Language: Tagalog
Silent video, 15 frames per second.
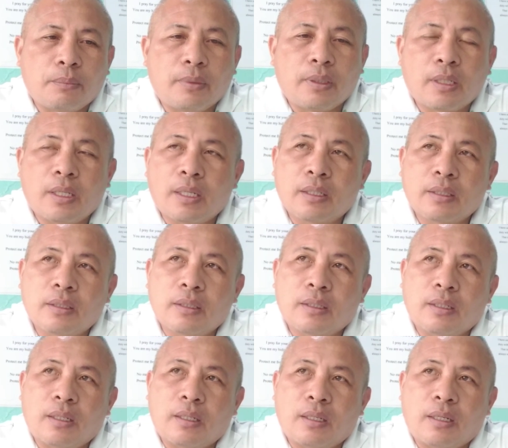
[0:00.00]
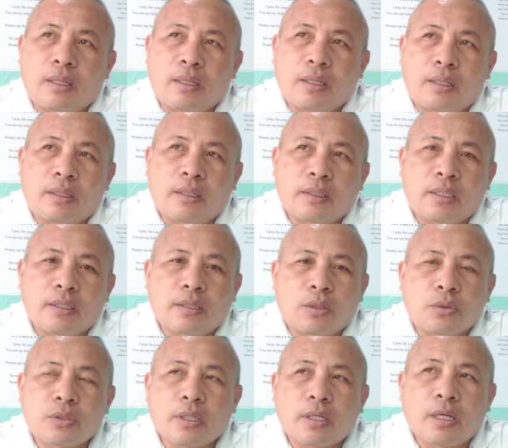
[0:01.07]
ilang uh, ah, kita
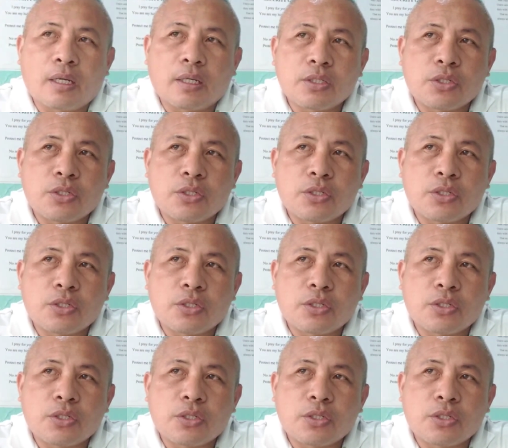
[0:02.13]
usa ka